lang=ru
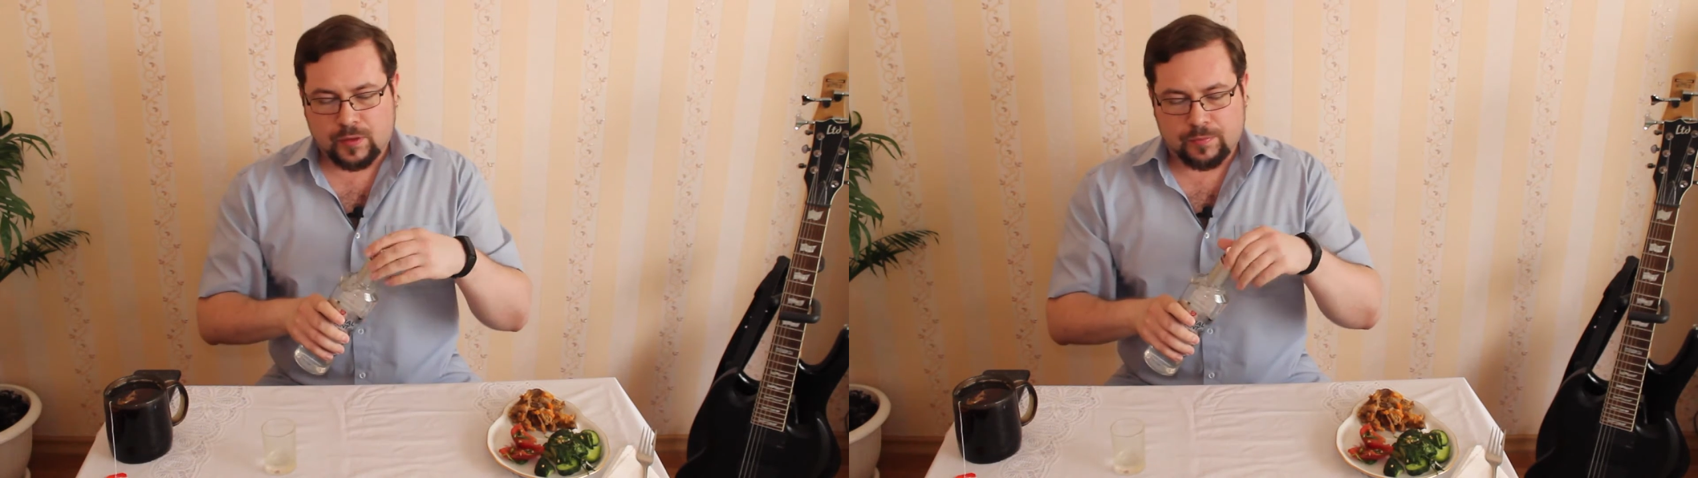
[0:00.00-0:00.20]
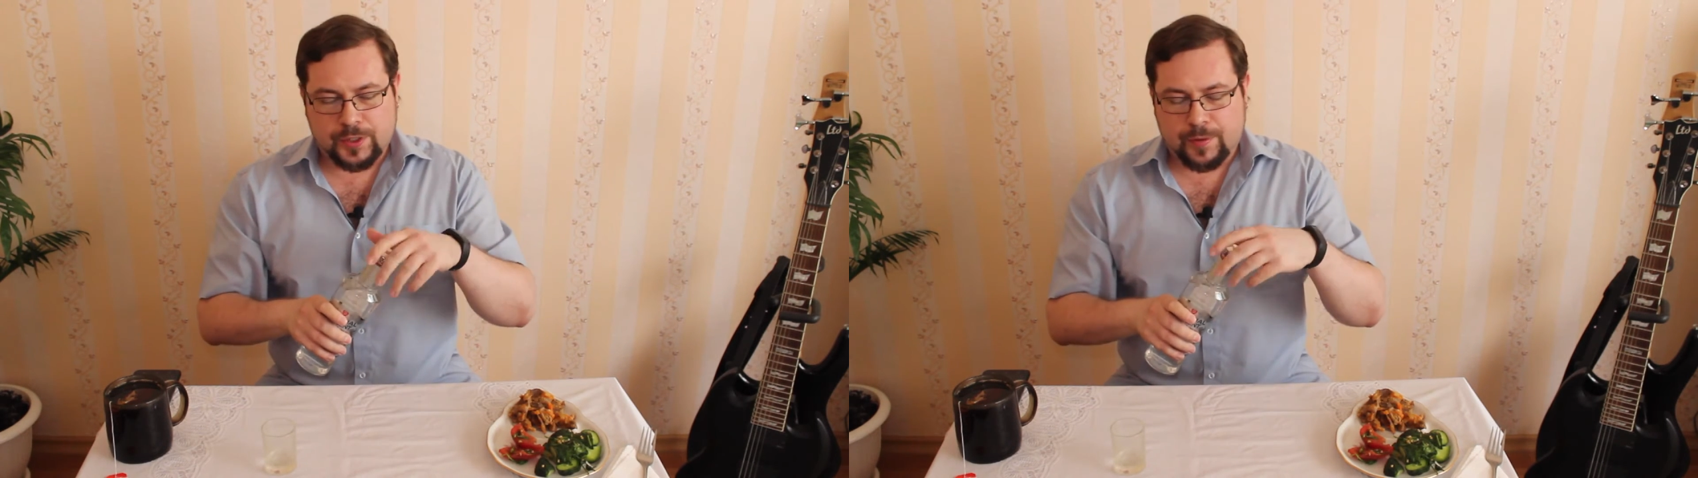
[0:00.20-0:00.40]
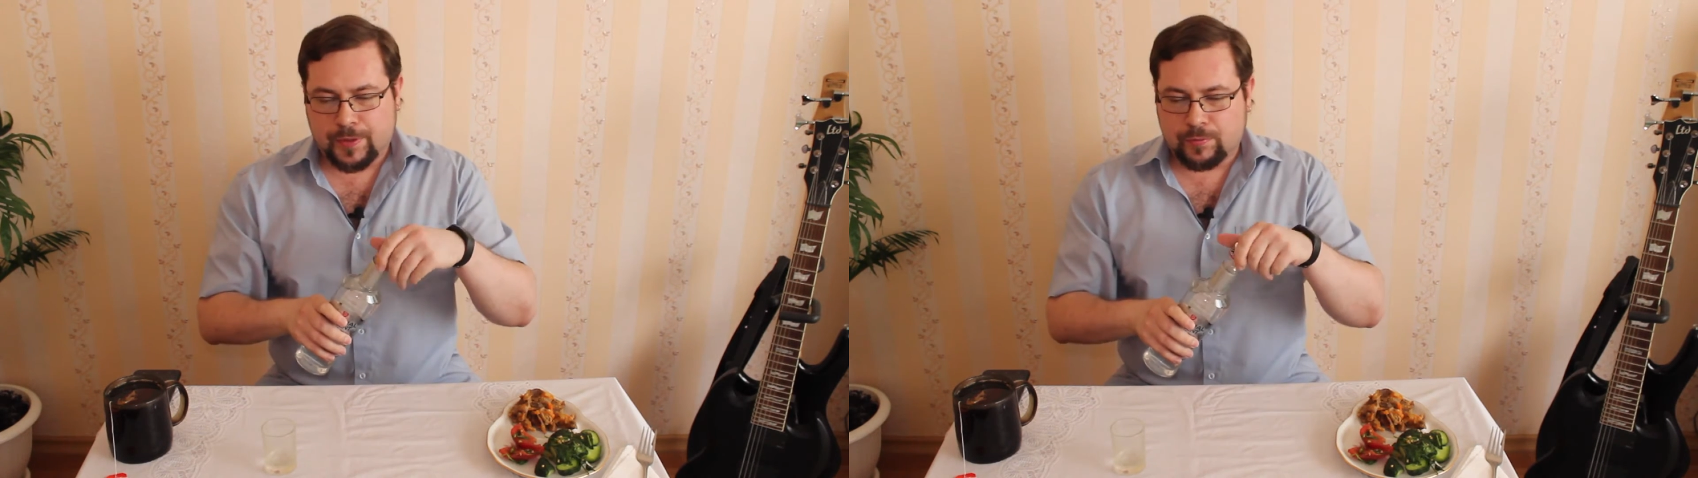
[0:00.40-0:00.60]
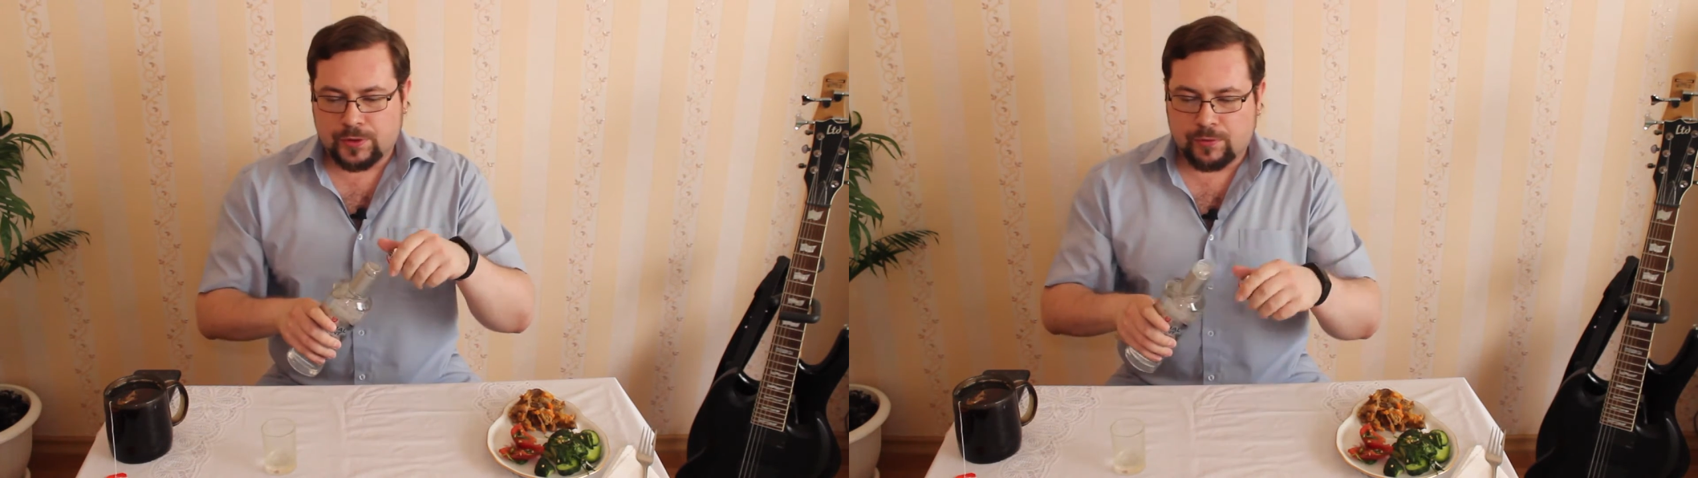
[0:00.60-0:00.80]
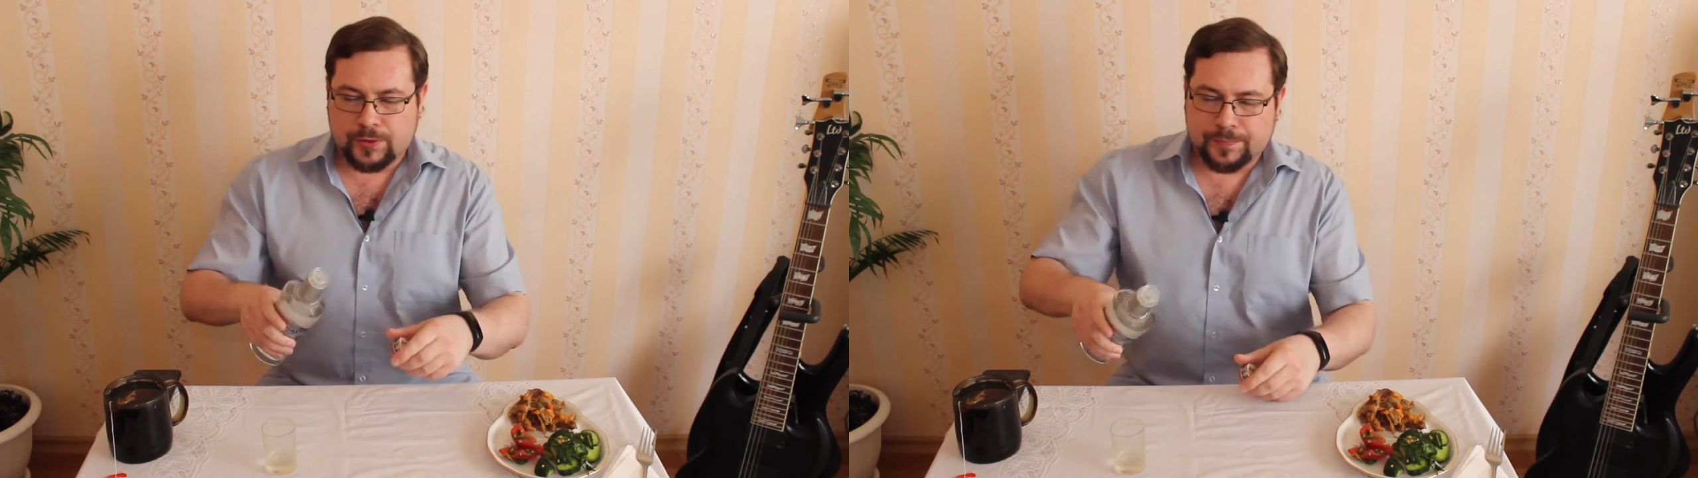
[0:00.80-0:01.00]
Мне прям
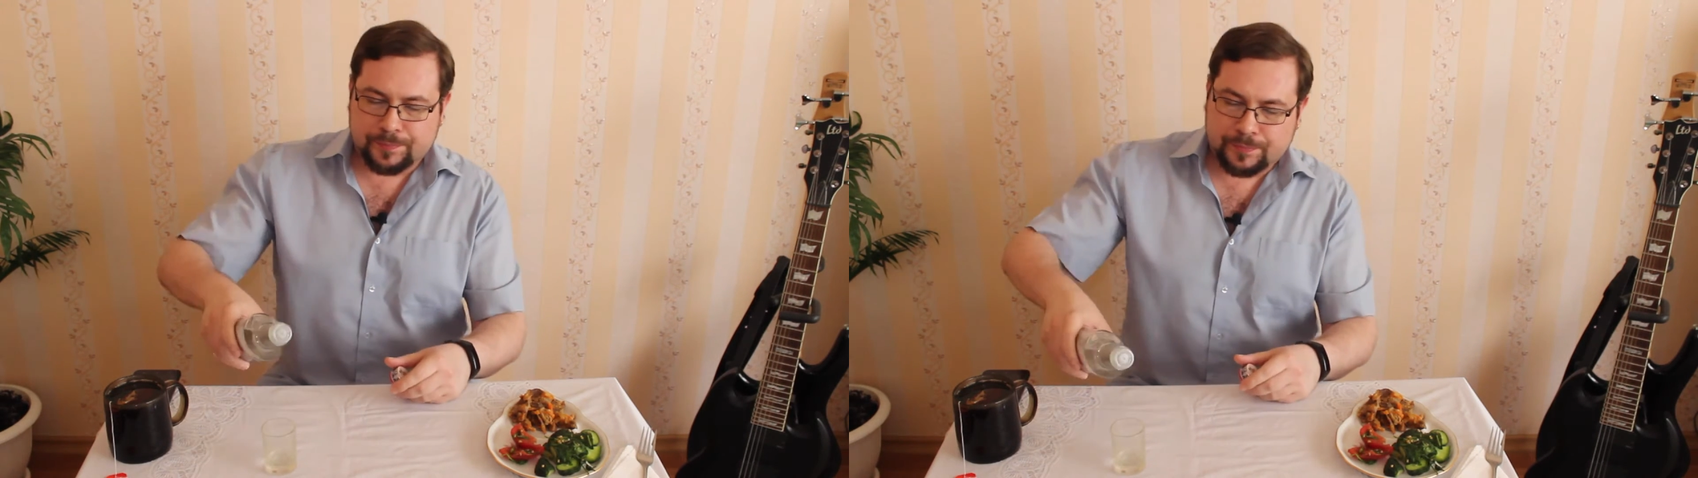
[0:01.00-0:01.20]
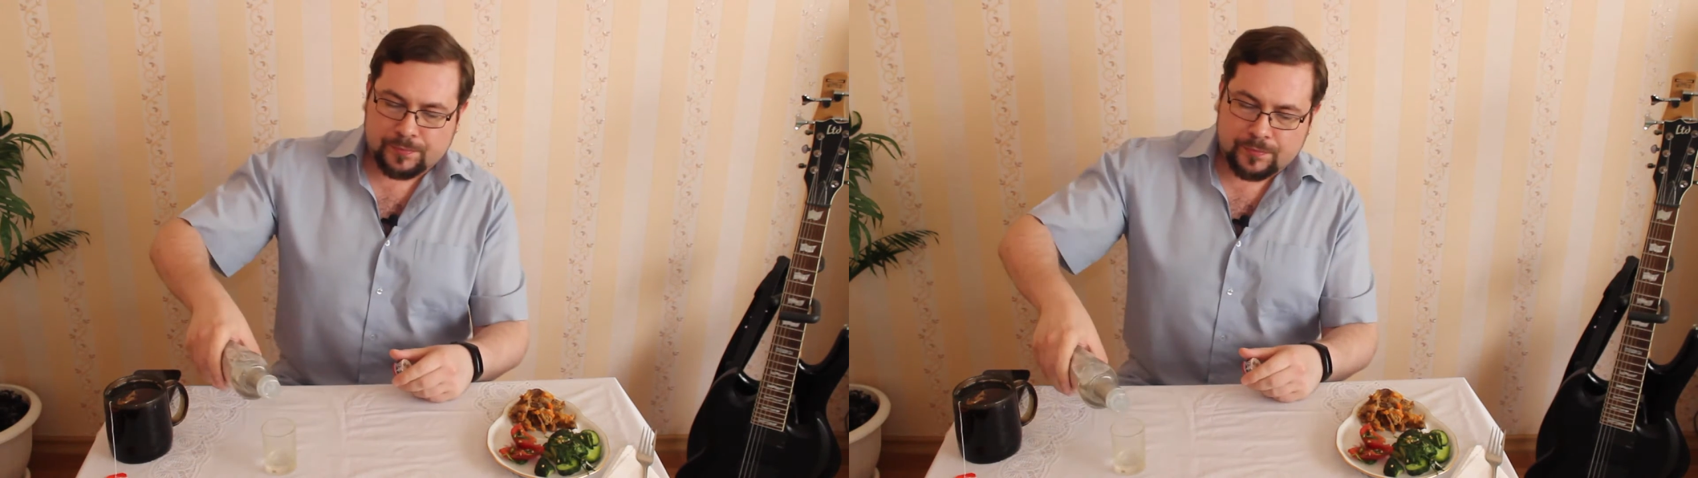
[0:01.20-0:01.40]
удивлен.